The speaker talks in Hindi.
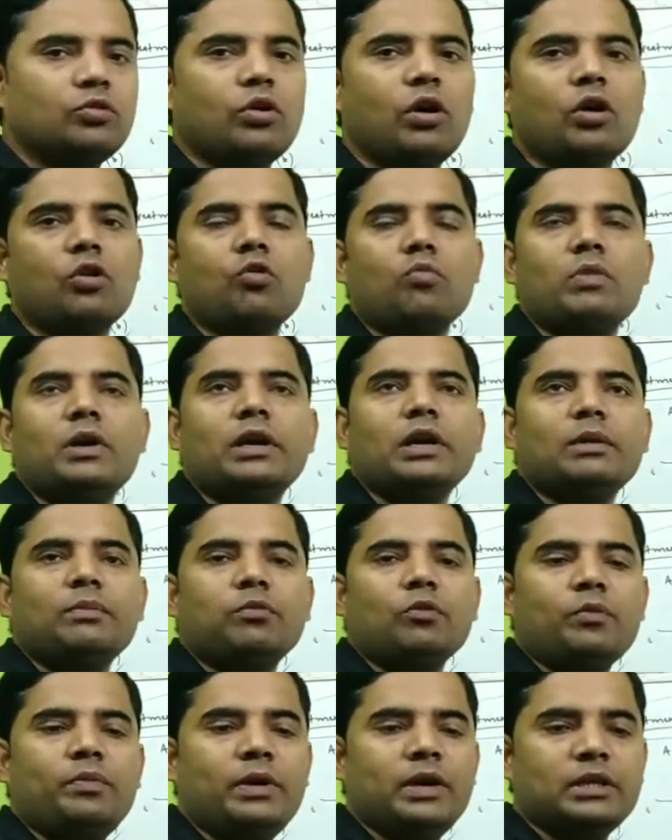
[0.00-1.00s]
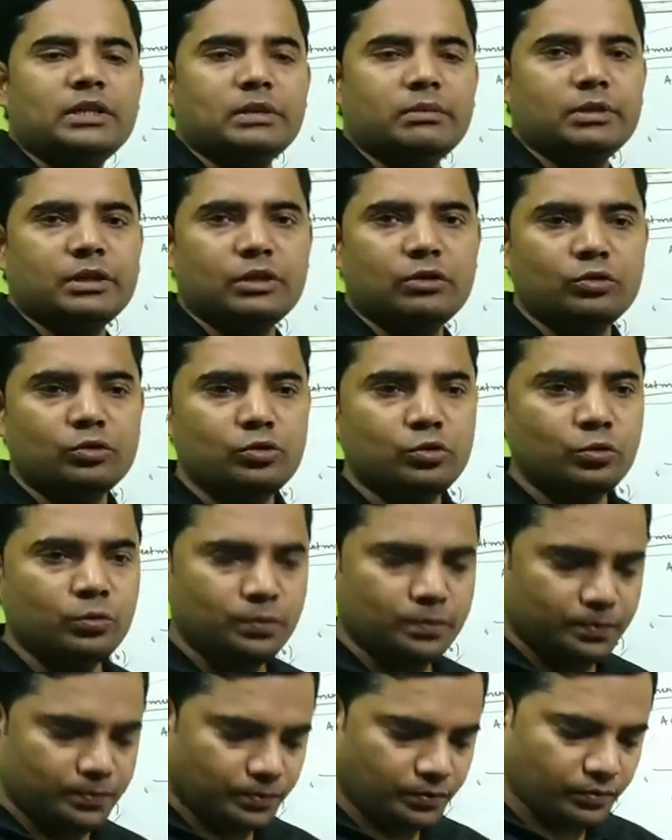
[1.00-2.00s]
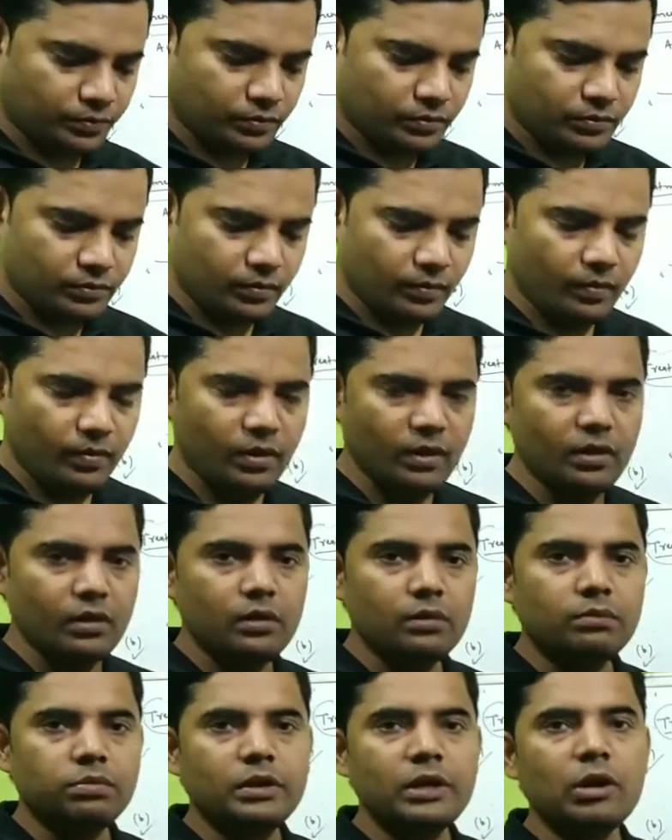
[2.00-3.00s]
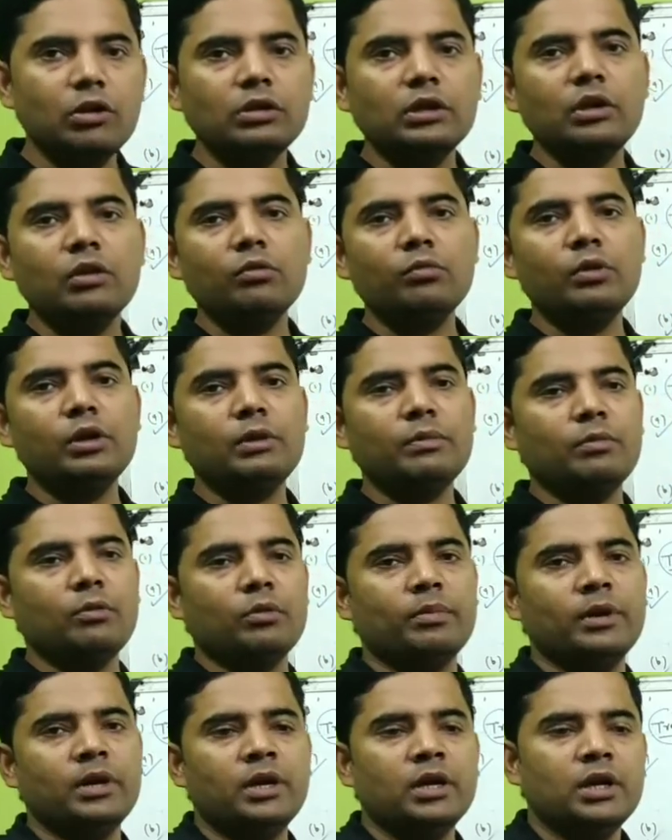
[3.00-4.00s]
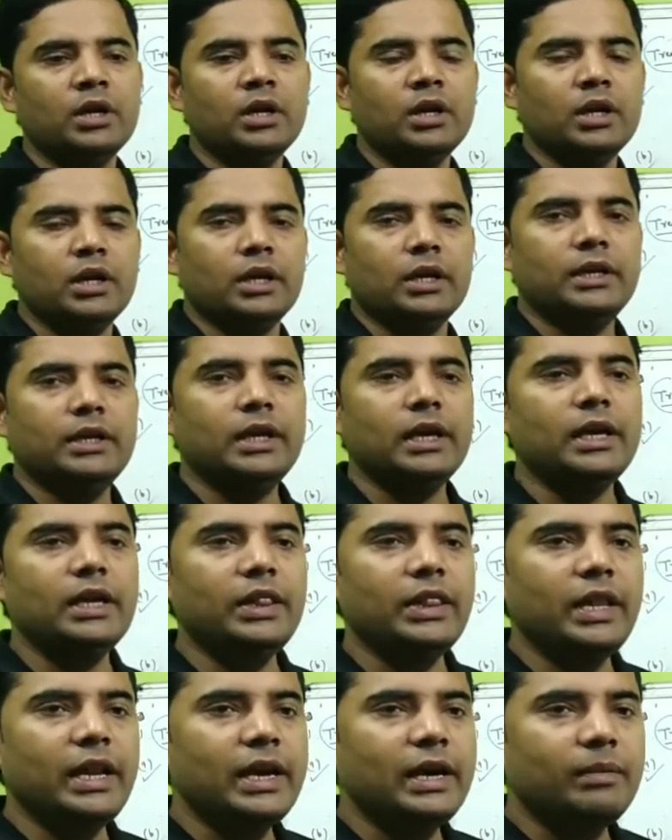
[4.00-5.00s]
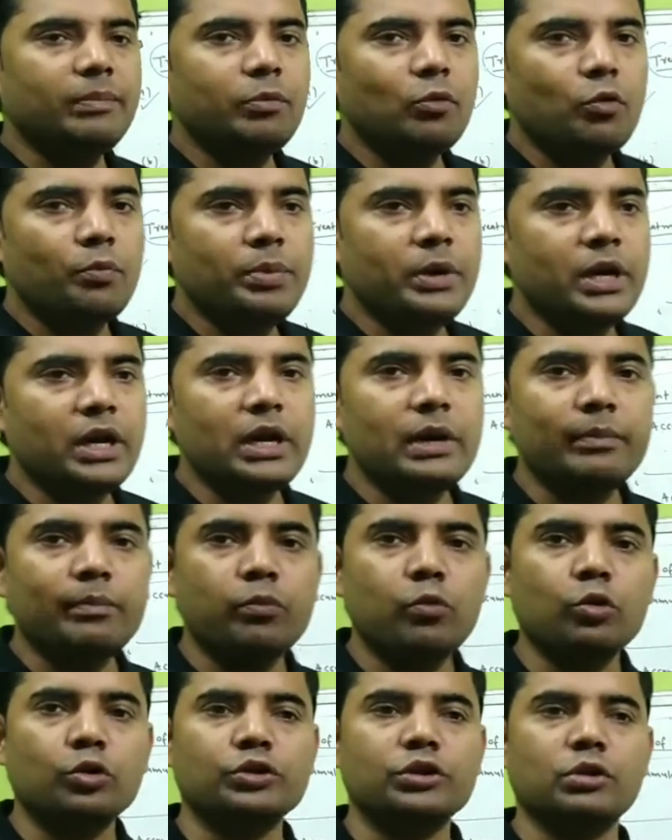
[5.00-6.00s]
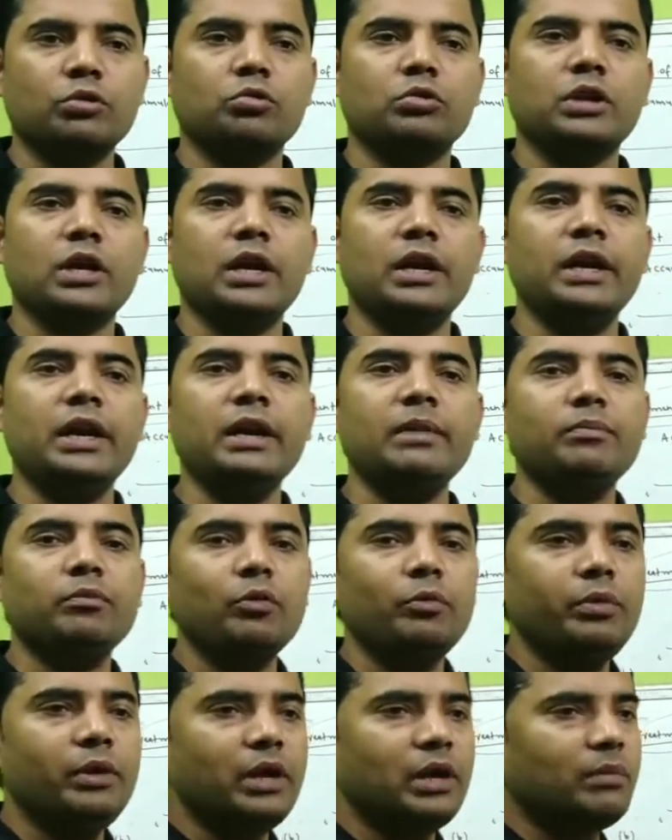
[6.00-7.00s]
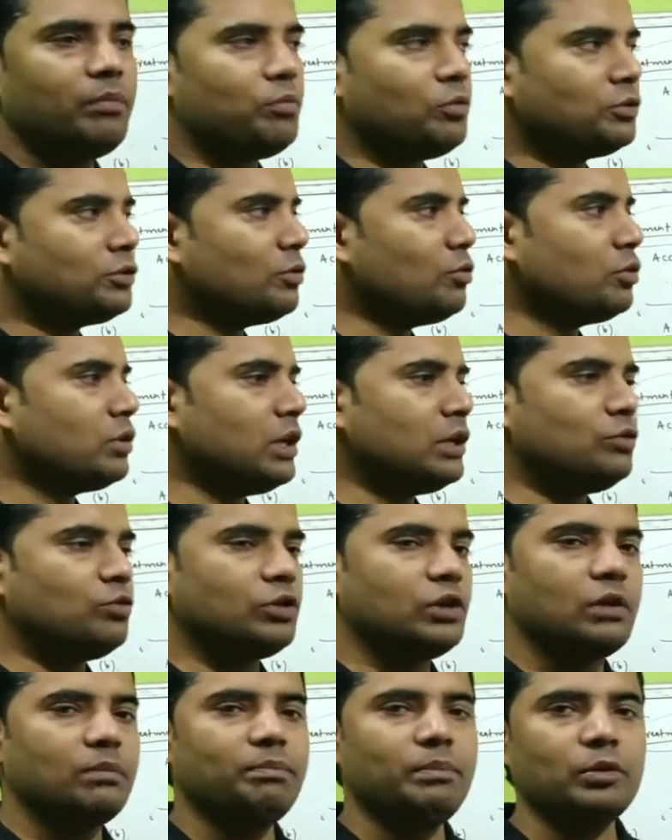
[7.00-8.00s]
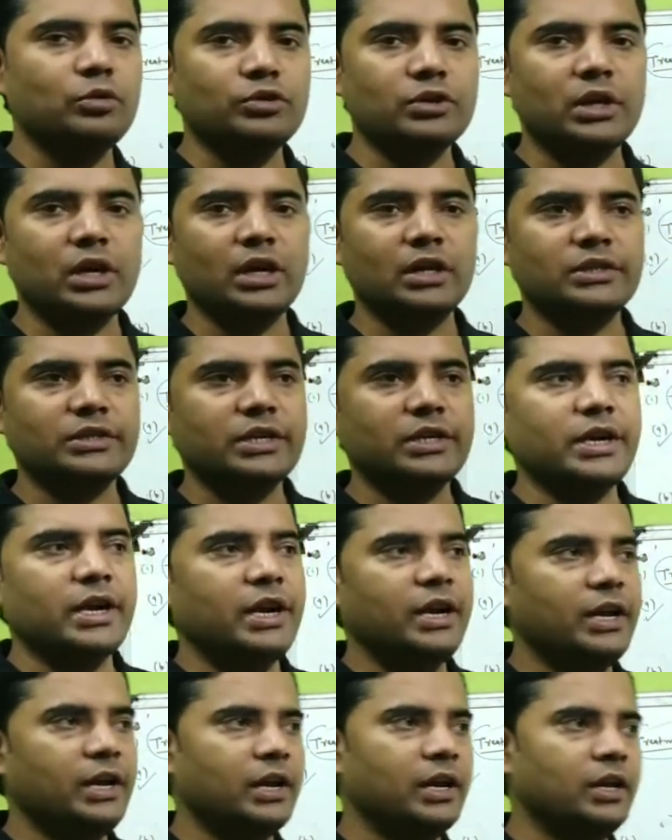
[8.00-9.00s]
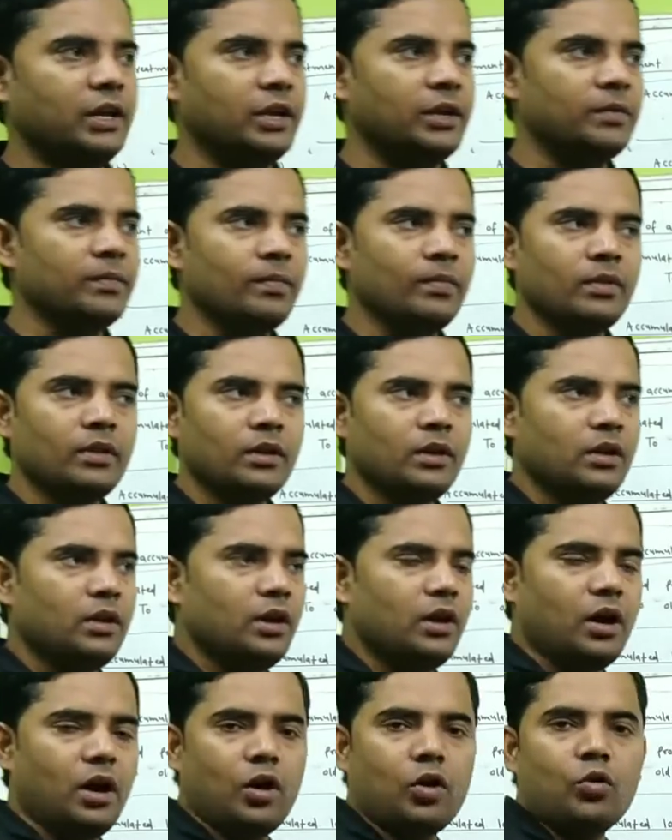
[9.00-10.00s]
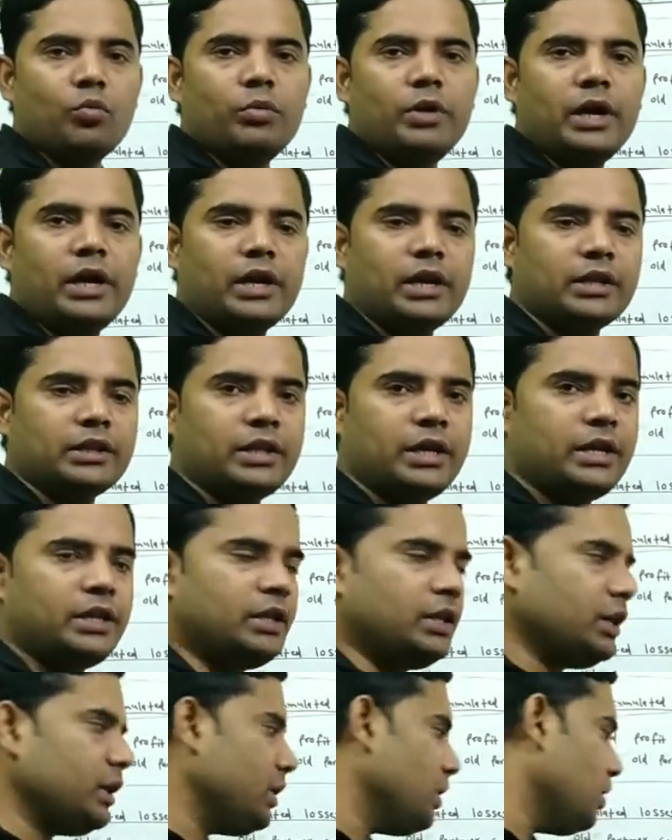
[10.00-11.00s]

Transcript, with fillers: तो अकोमोडेटेड प्रॉफिट समझ गए दोस्तों क्या होता है अकोमोडेटेड प्रॉफिट ये नेट प्रॉफिट का पोर्शन होता है नेट प्रॉफिट का पोर्शन होता है जो कि हम फ्यूचर अनसर्टेनिटी के लिए अकोमोडेट करते रहते